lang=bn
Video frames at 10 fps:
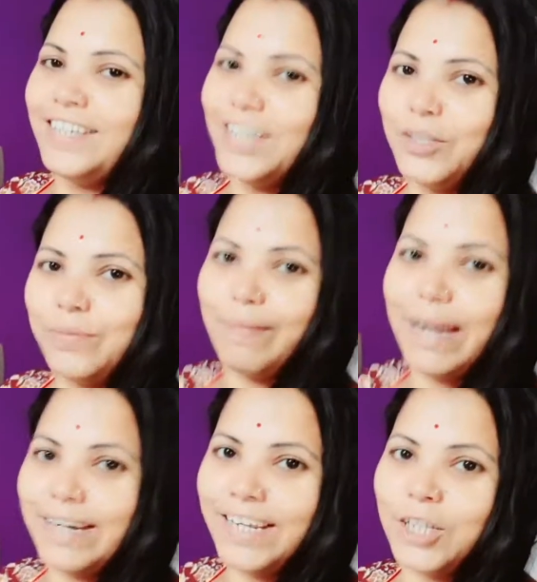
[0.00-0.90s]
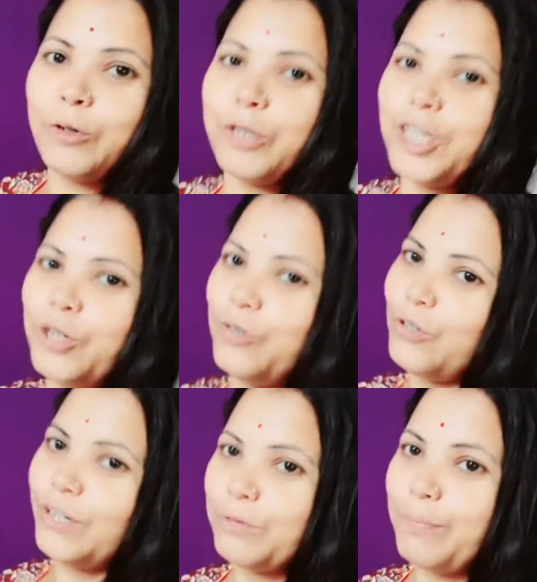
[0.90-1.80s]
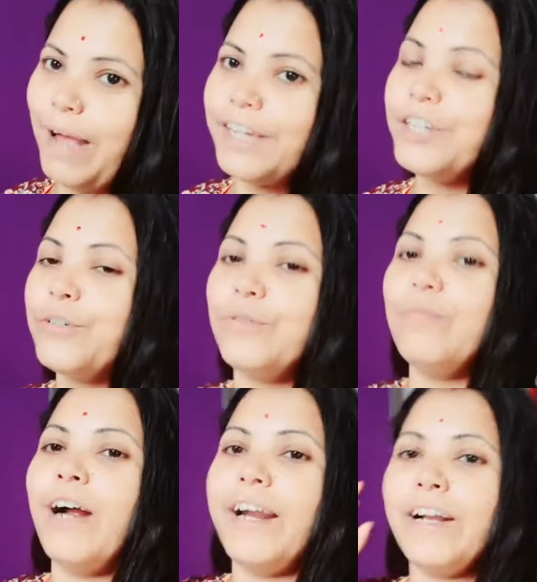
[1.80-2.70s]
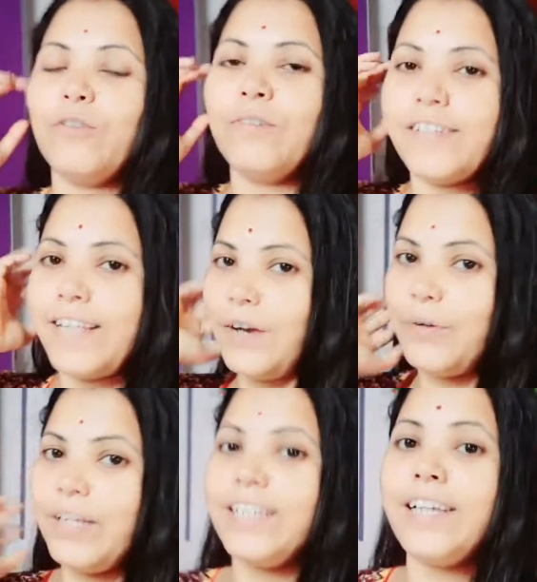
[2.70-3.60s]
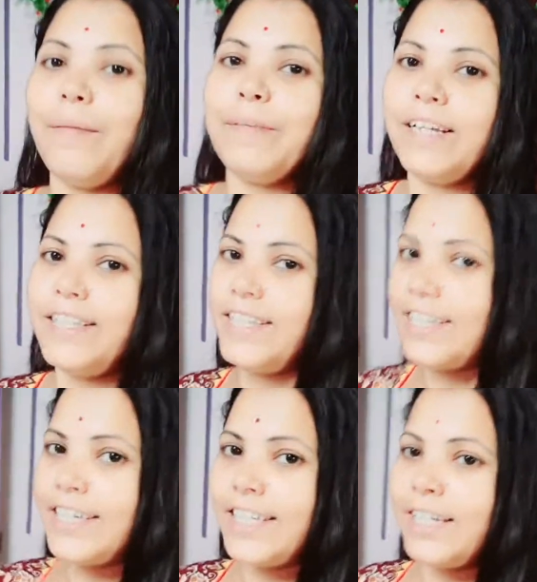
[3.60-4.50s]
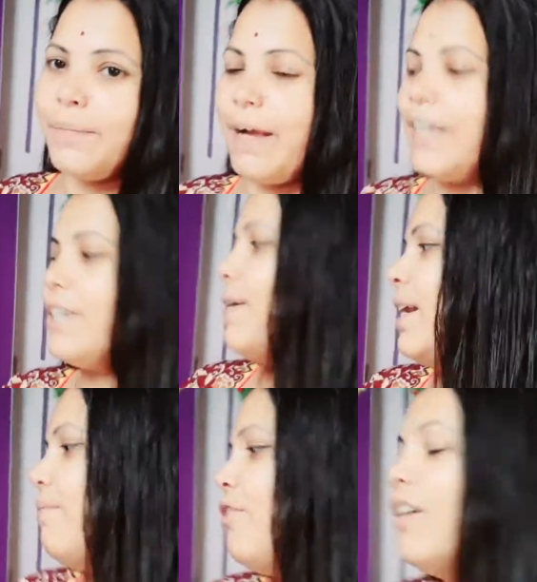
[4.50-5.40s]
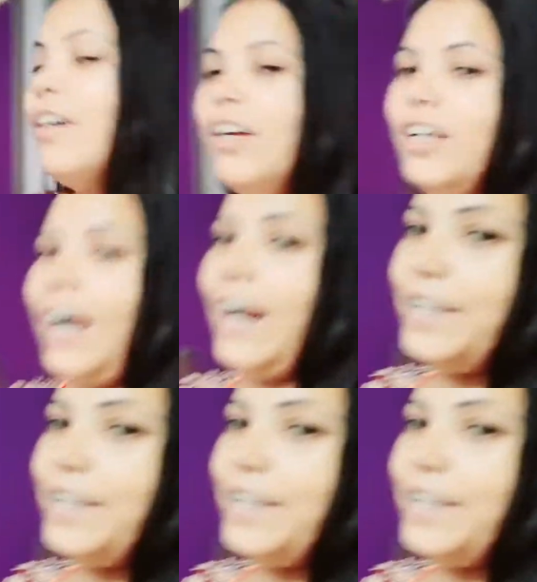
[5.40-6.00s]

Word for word: যেহেতু বার্থডে তো ত্রিশের জন্য একটু পায়েস করব আর এখন স্নান হয়ে গেছে আমি যাচ্ছি কিচেনে পায়েস বানাবো আর